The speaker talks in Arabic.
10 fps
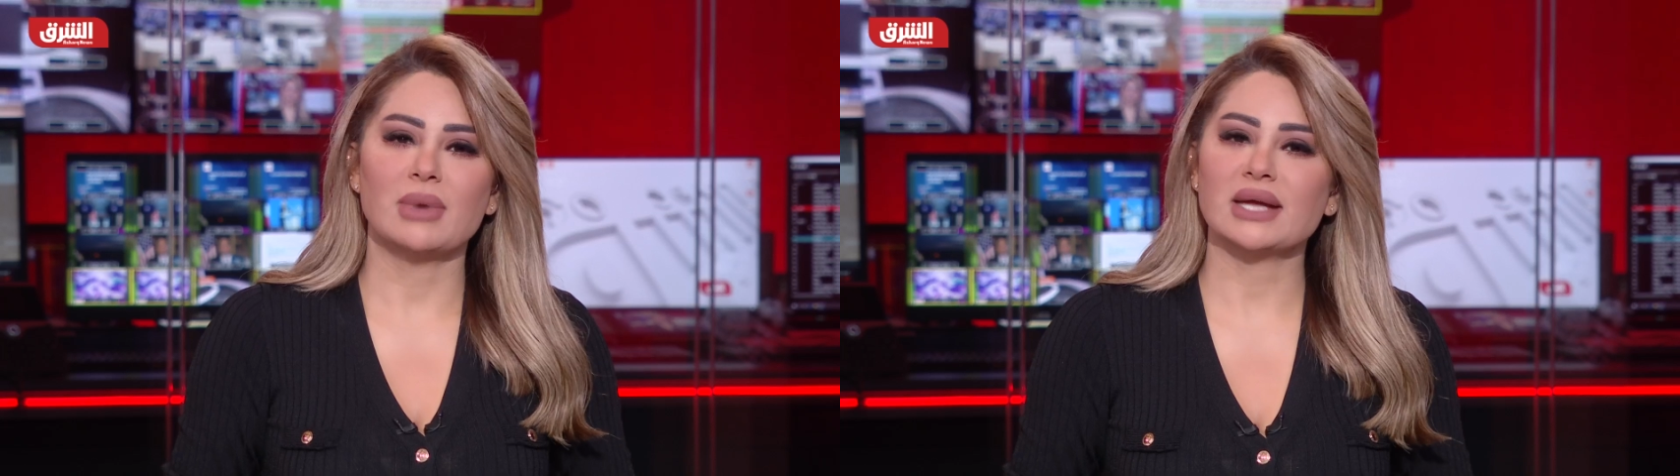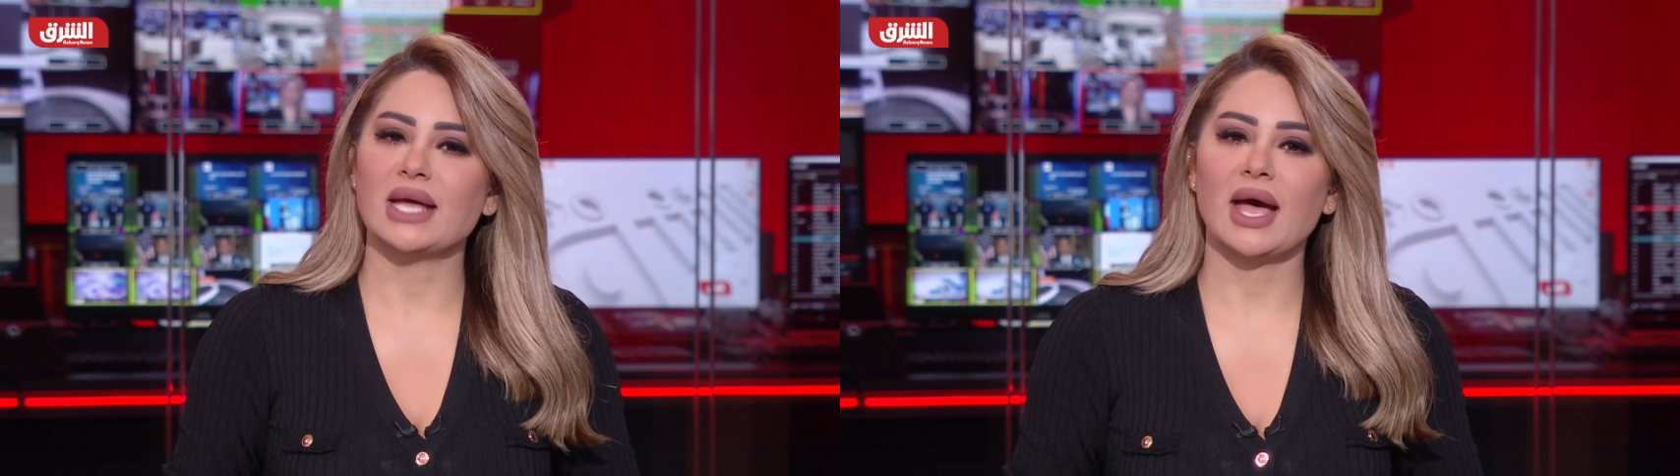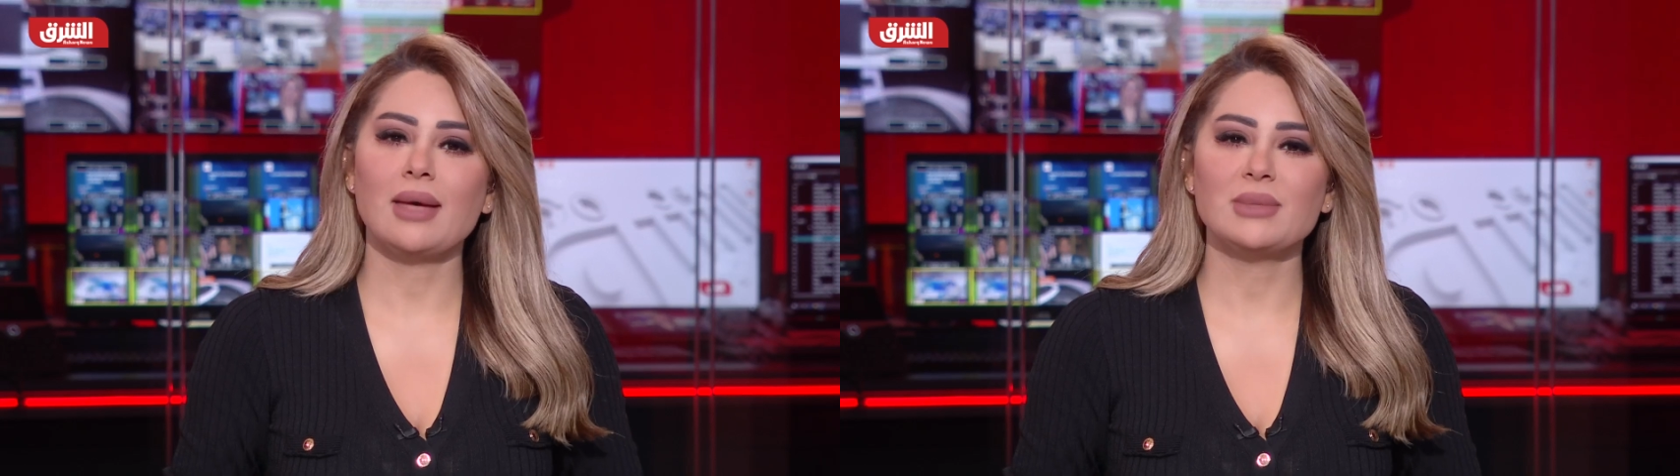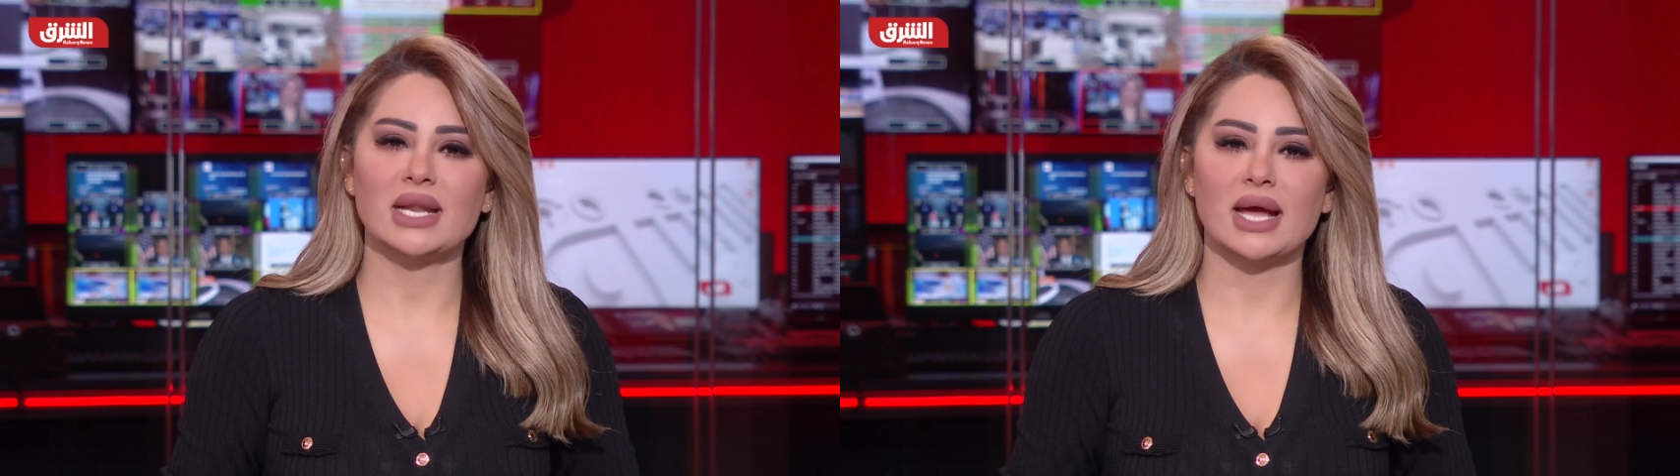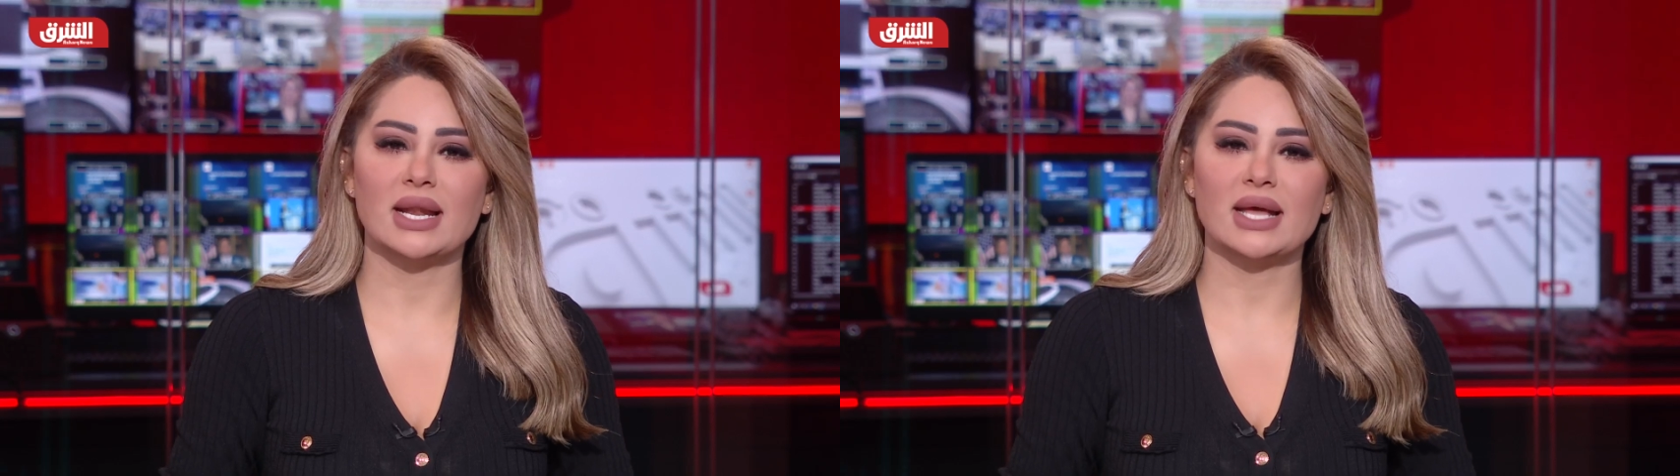بعد
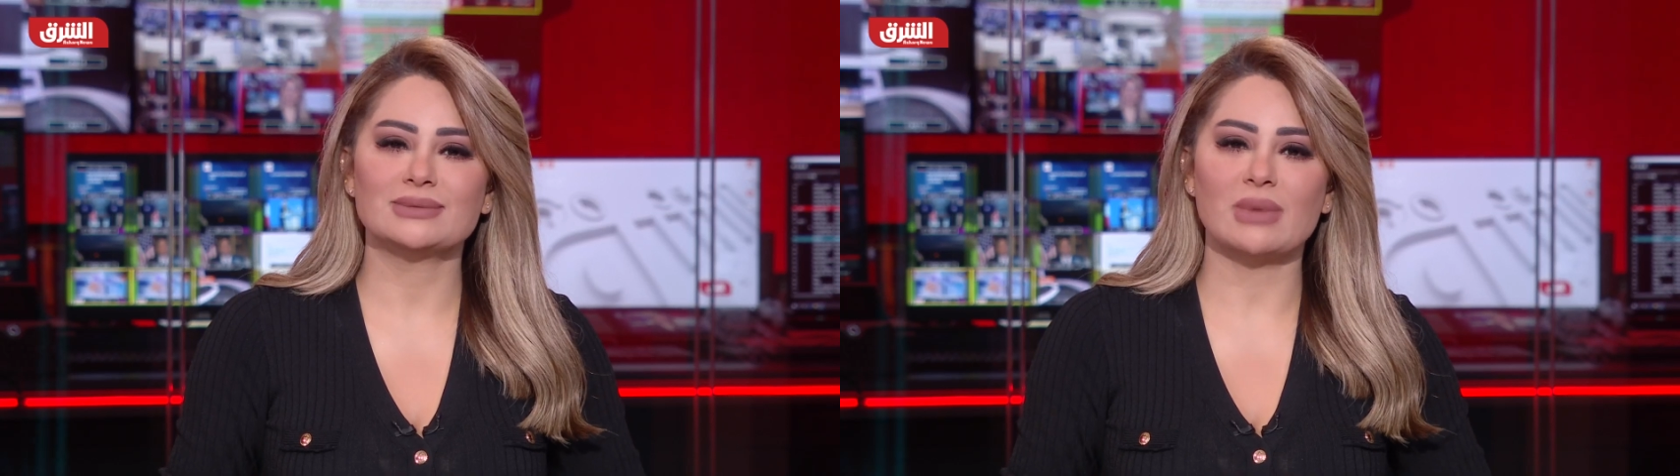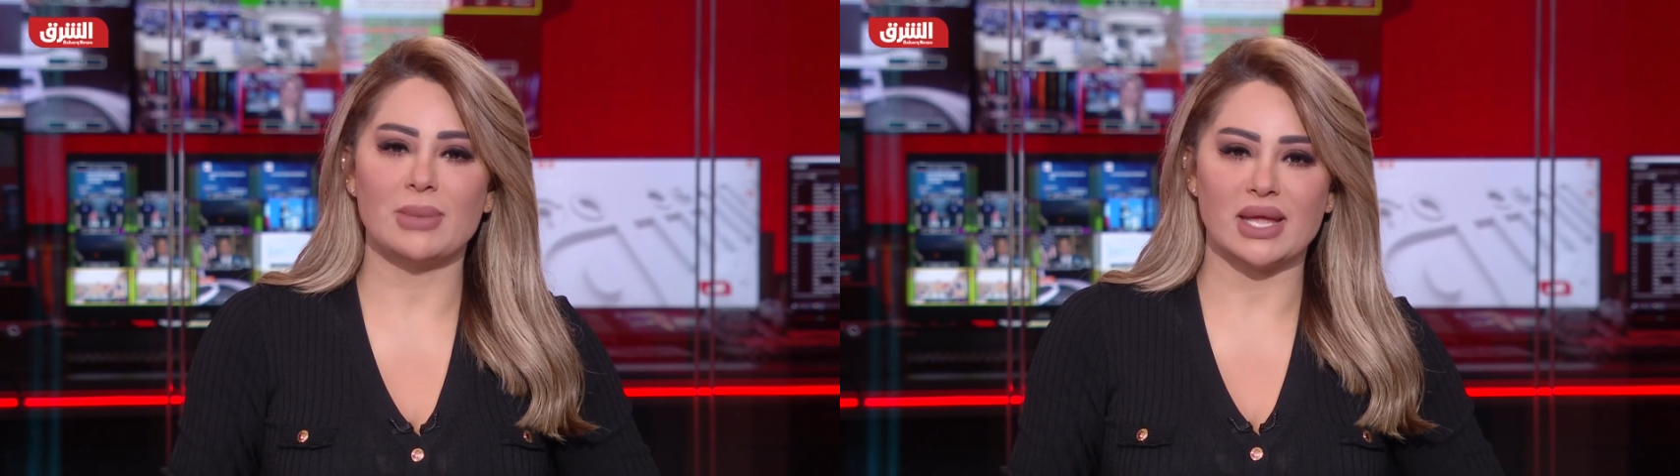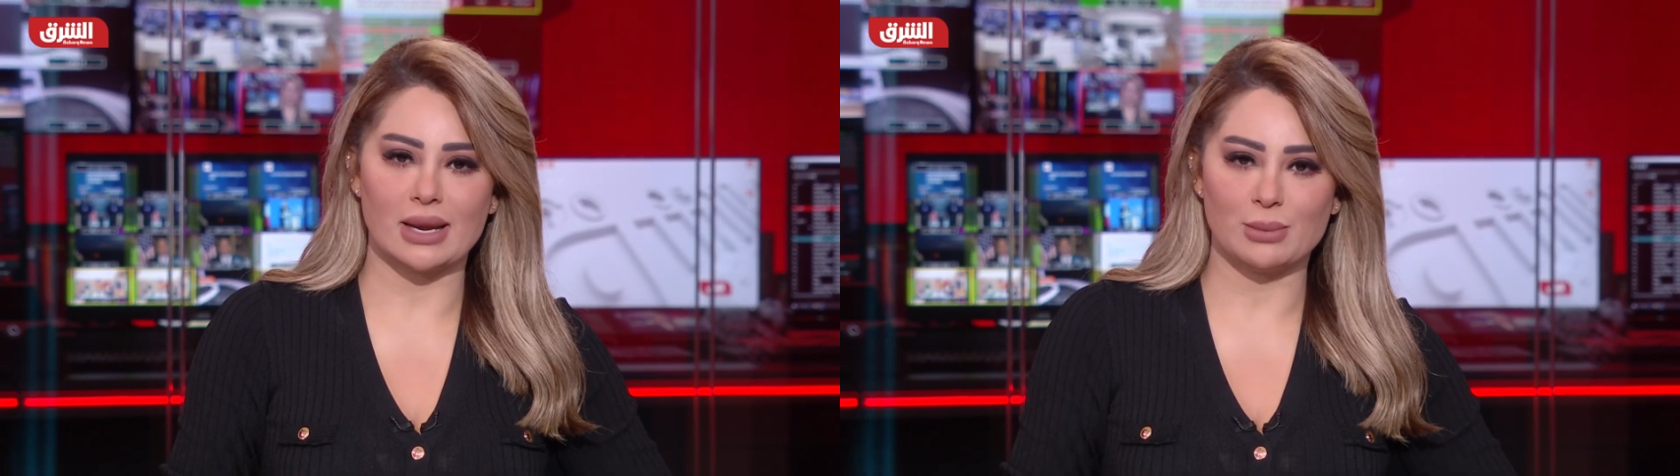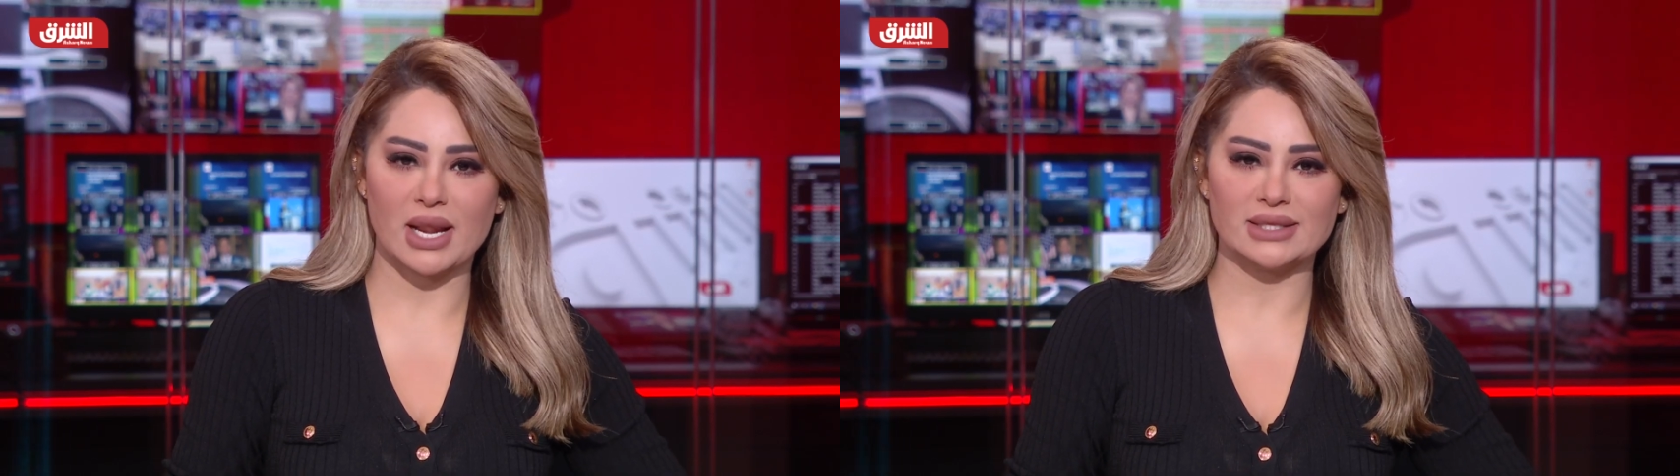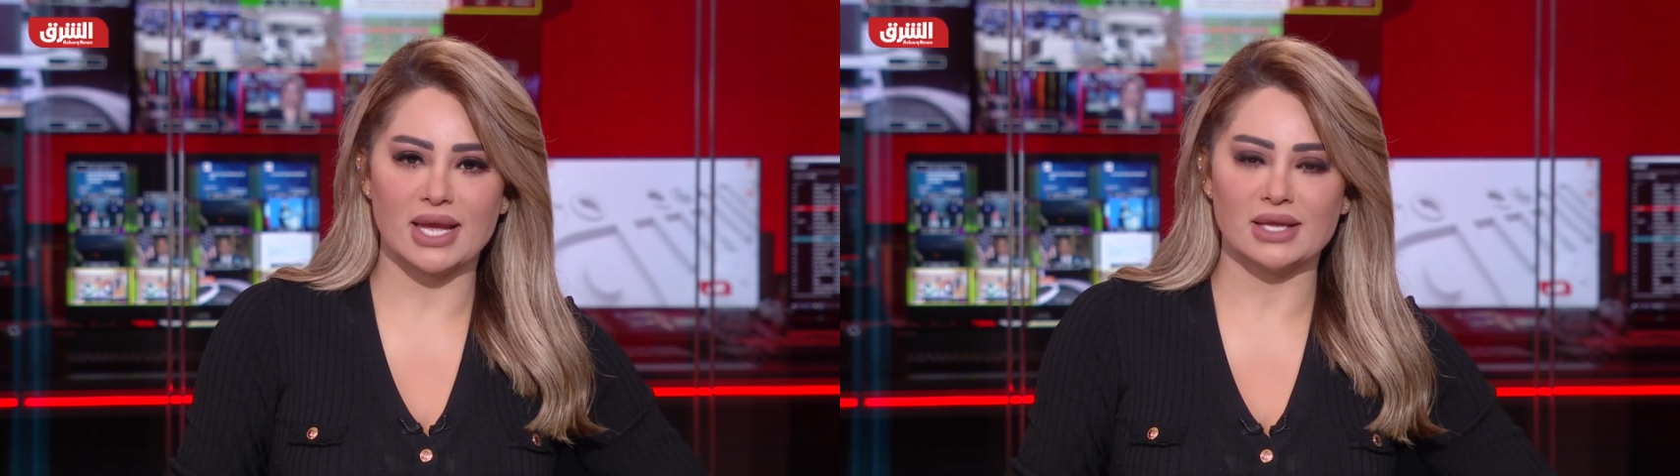عام على الأزمة بين
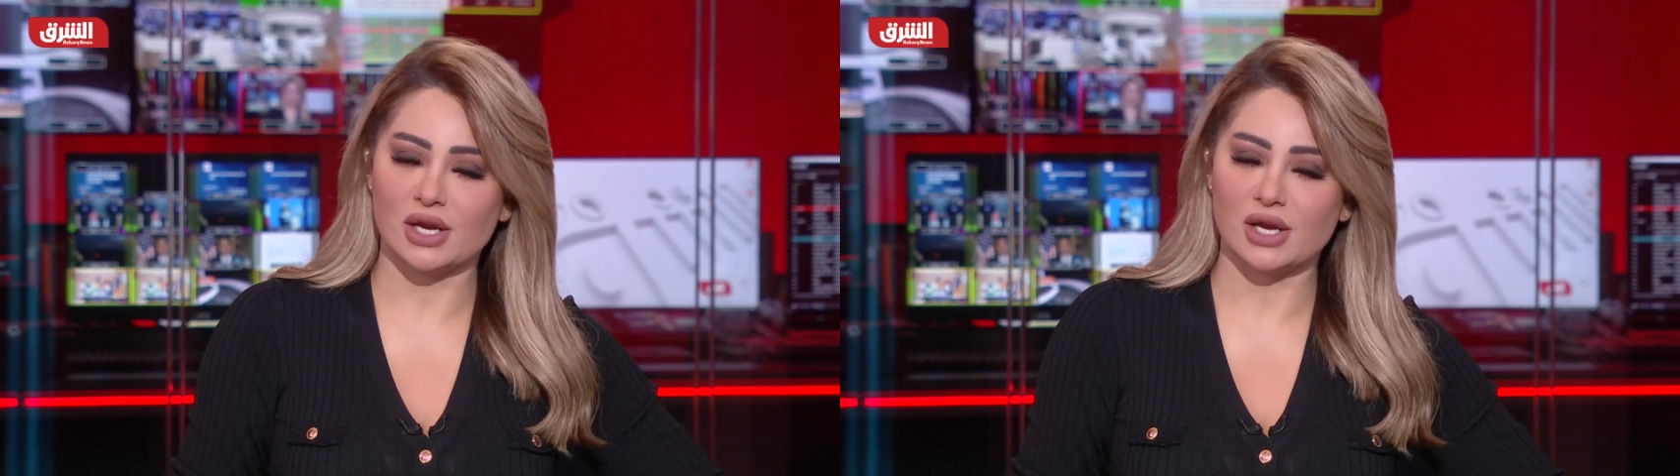البلدين